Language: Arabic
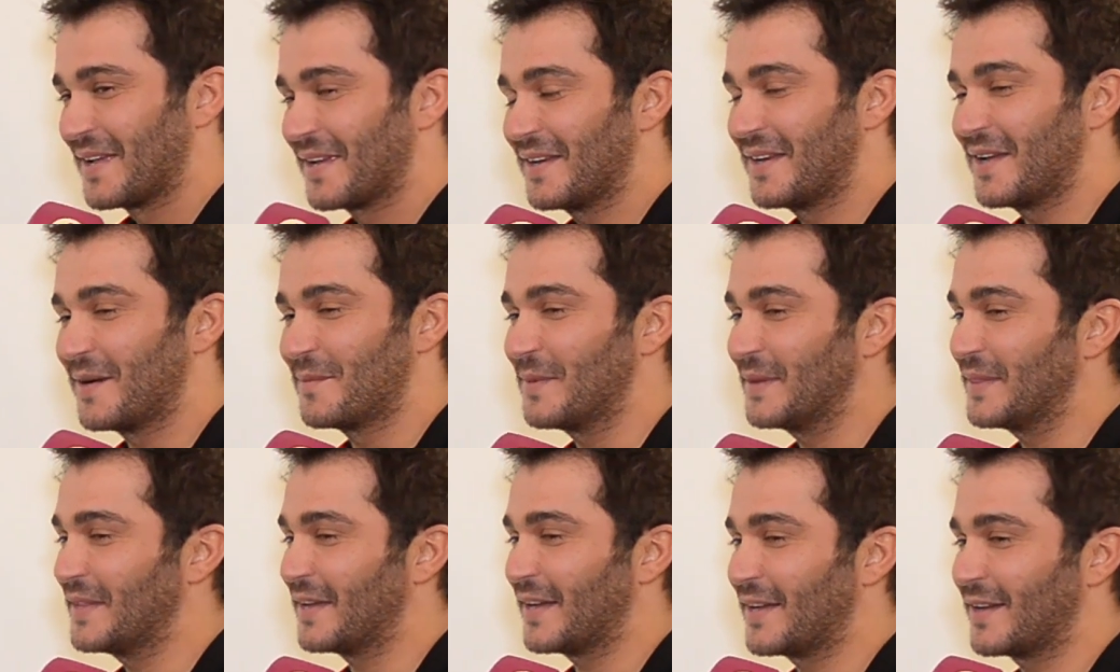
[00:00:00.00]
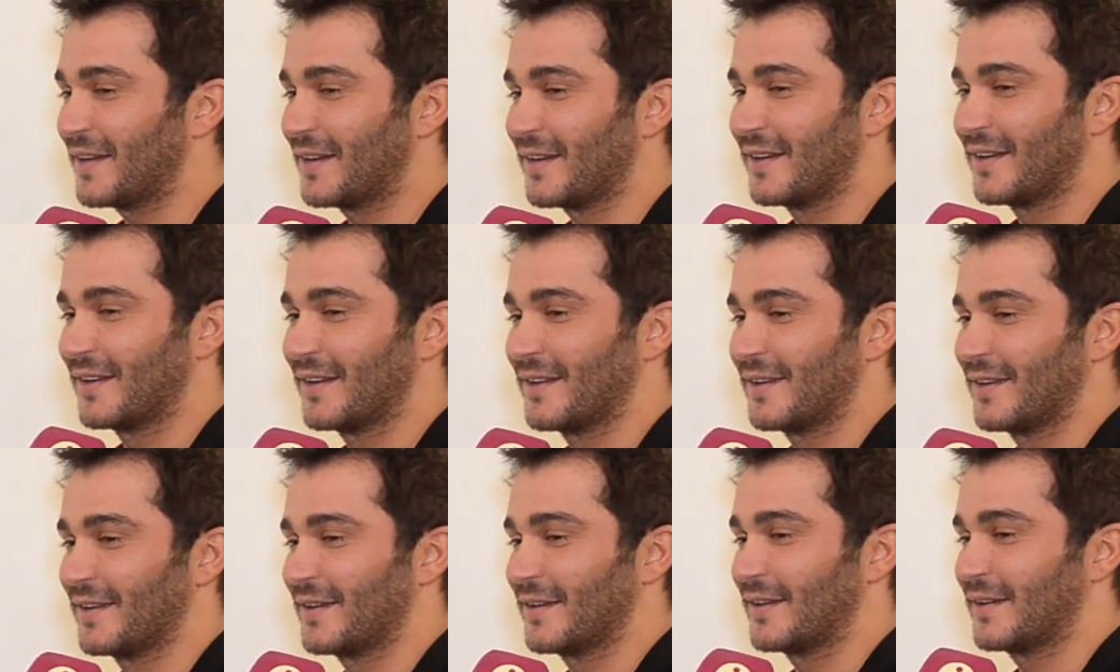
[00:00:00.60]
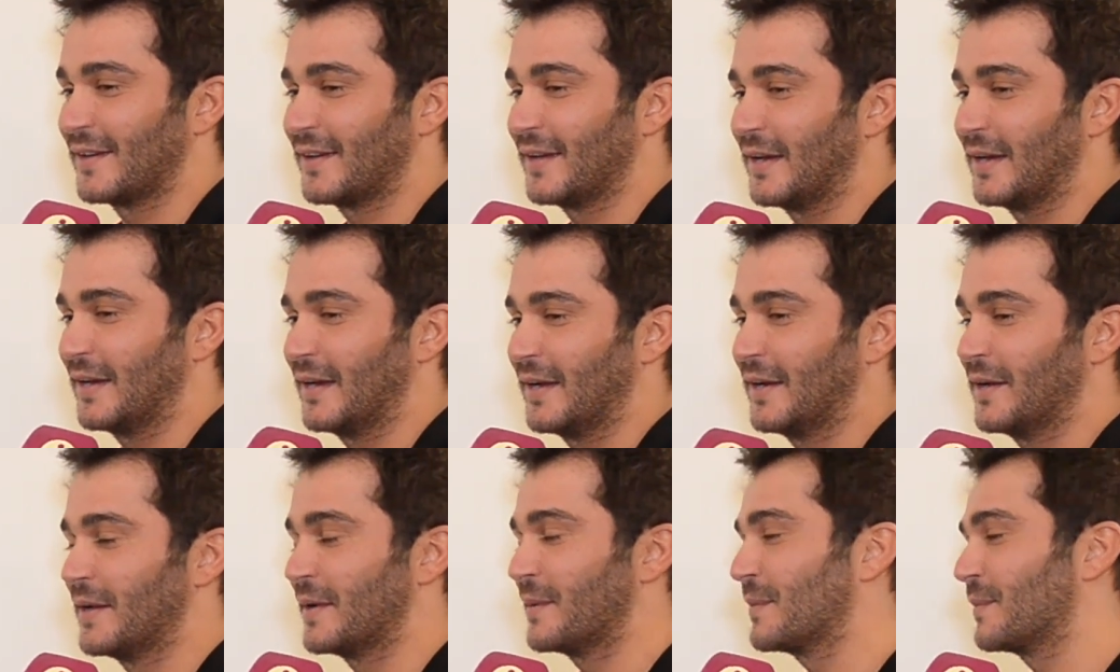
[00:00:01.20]
لا ما دخل آه،
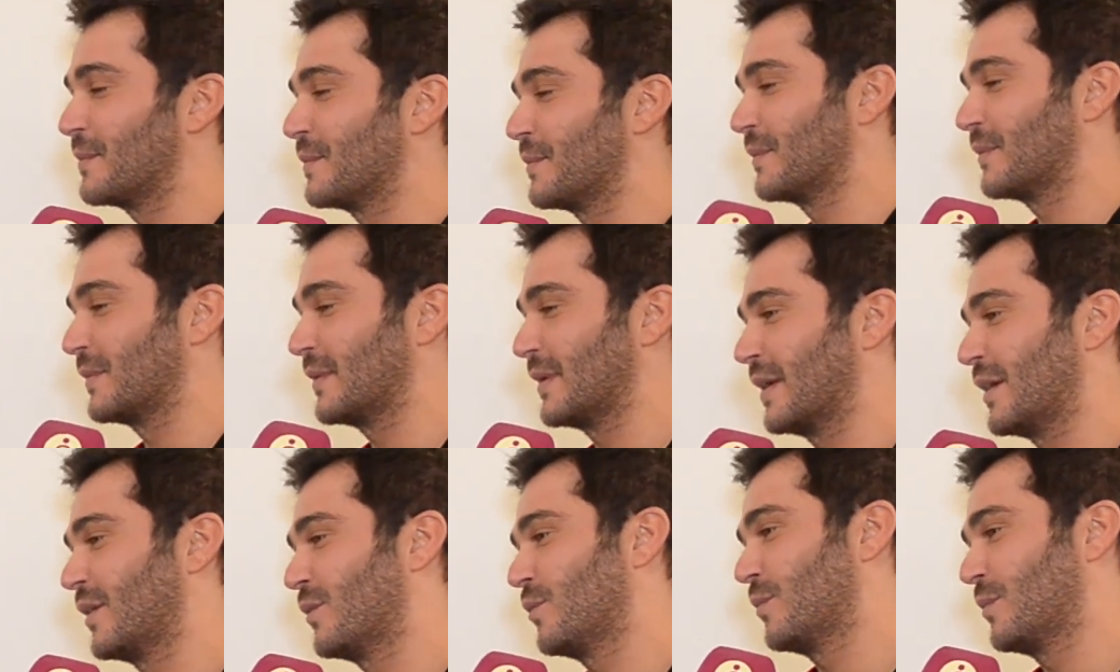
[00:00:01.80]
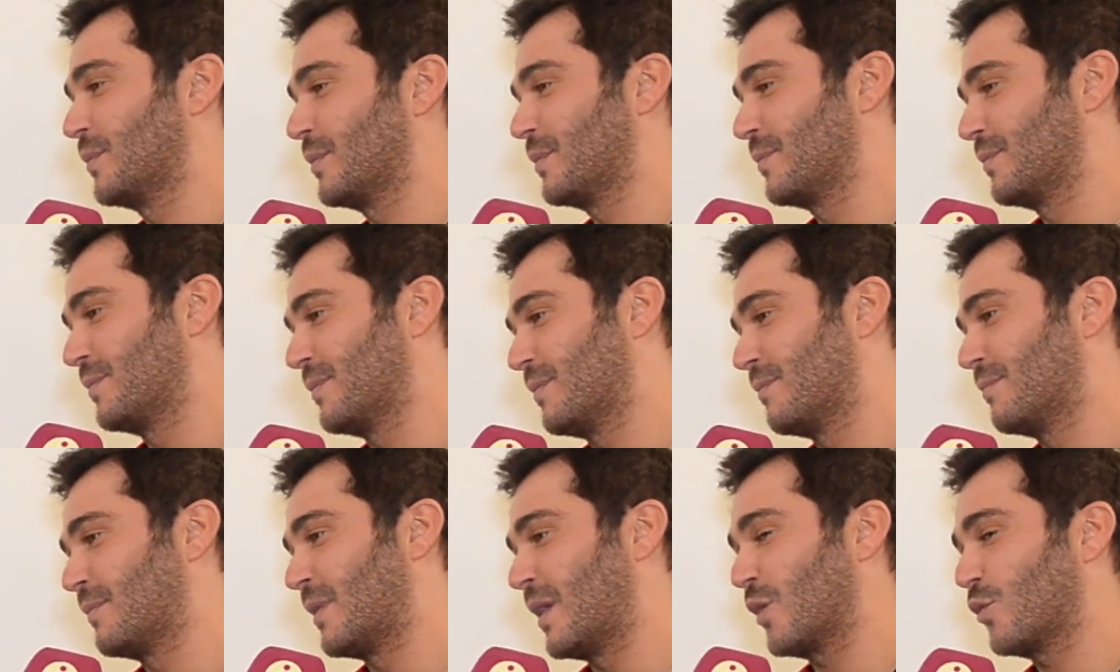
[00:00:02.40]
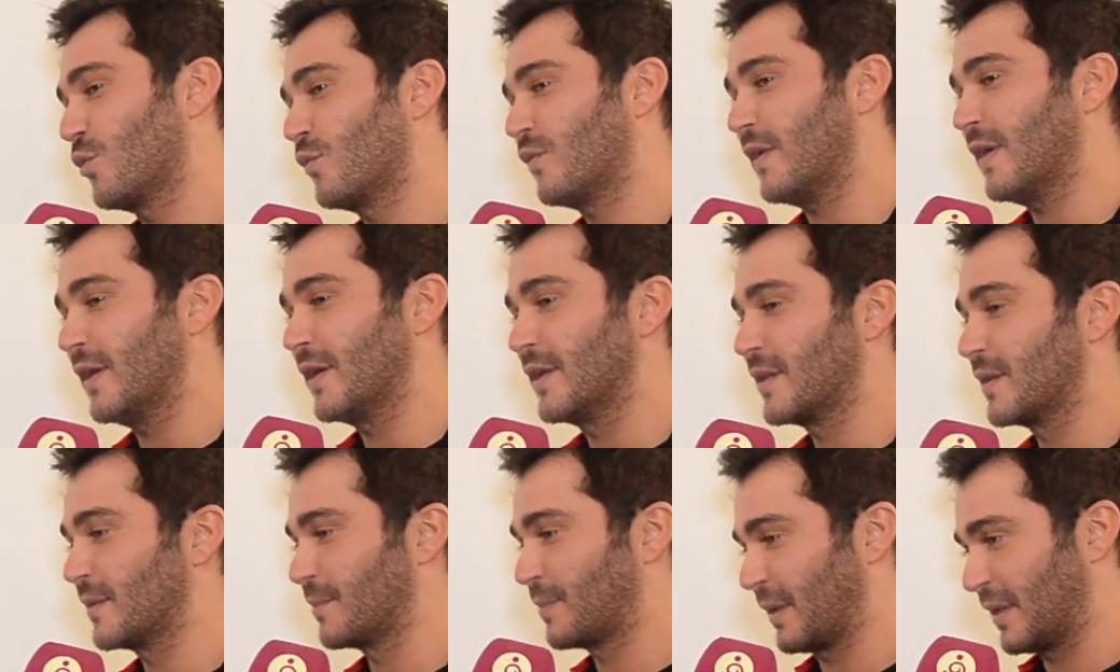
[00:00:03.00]
هلا انا لانه معروف
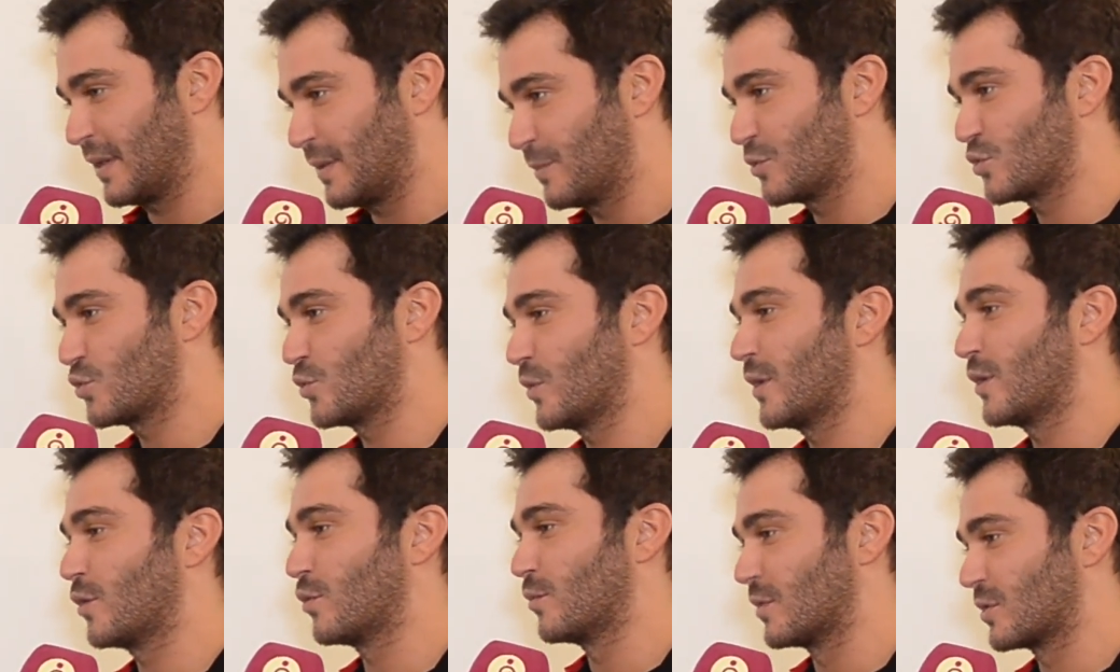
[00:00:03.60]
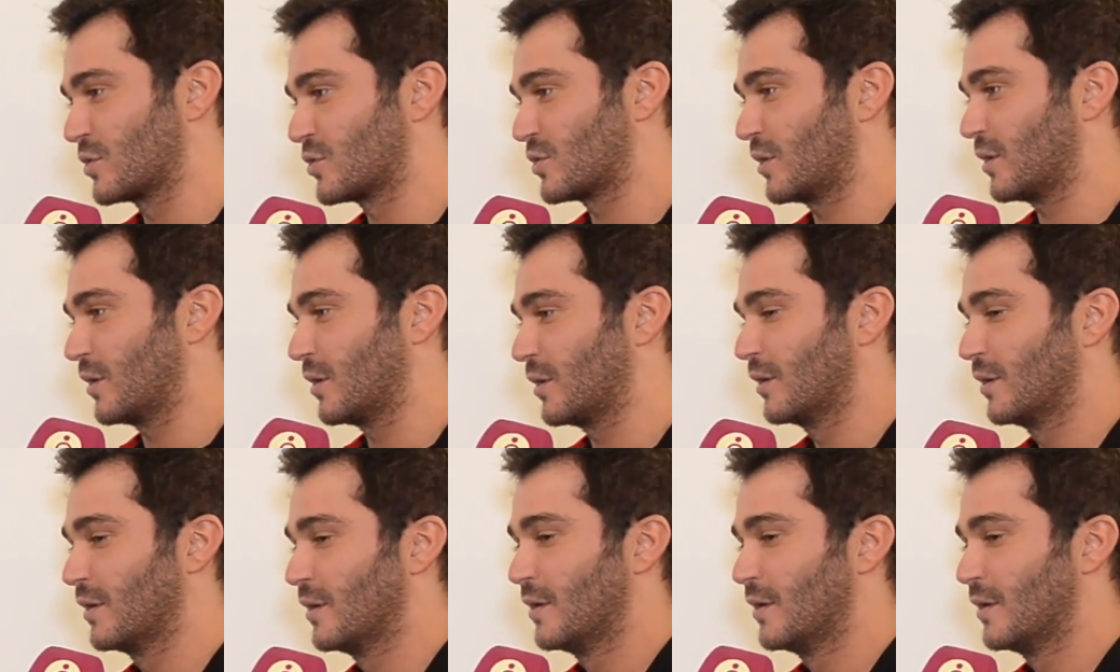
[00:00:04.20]
عني بغيب شوي وبرجع